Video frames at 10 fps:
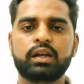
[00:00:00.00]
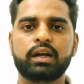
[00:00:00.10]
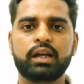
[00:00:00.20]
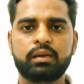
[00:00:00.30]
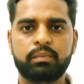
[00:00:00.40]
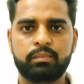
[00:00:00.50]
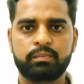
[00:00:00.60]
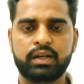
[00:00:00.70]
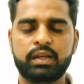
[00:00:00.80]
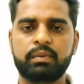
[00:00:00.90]
कई
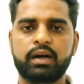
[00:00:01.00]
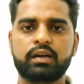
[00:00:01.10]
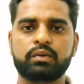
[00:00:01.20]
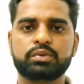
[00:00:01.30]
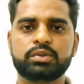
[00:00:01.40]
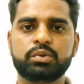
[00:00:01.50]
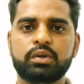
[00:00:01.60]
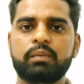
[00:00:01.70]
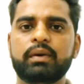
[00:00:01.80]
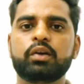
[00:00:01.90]
कई बार कुछ
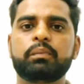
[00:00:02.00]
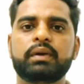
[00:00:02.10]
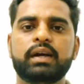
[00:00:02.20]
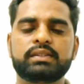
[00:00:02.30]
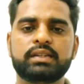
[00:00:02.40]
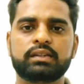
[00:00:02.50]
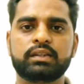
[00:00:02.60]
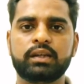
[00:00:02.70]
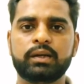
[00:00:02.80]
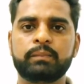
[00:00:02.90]
दुख हमारे ऊपर ऐसे
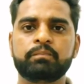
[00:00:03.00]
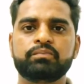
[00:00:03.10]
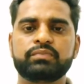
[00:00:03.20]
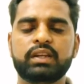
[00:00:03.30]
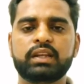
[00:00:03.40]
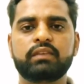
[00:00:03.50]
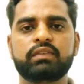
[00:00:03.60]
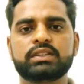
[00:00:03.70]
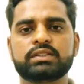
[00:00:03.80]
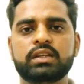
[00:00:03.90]
आते हैं जिनकी
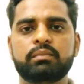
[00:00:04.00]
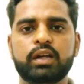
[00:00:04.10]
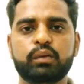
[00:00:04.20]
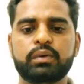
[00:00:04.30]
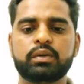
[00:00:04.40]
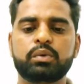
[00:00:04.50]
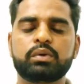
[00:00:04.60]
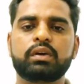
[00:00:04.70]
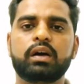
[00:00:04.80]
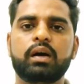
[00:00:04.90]
वजह से हमारे ऊपर कुड़
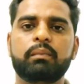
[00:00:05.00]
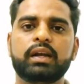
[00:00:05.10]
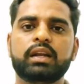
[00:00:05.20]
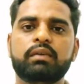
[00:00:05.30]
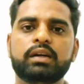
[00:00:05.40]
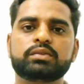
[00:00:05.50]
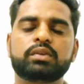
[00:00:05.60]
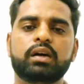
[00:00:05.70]
हमारी आवाज़